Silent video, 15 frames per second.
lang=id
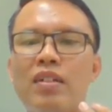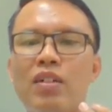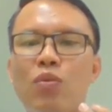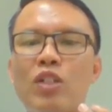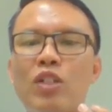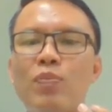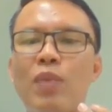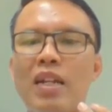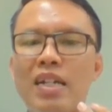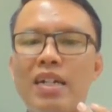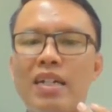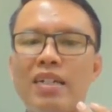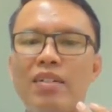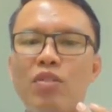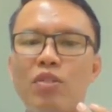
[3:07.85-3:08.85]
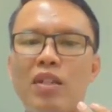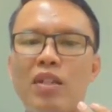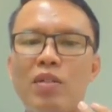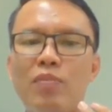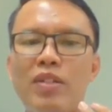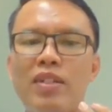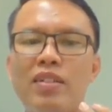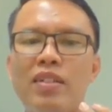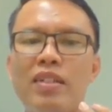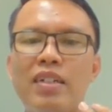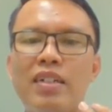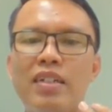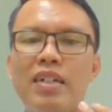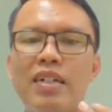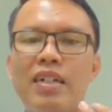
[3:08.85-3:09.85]
waspada ya waspada lebih sehingga
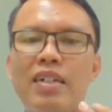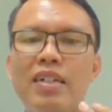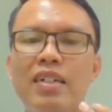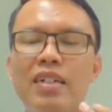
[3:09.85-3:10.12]
tidak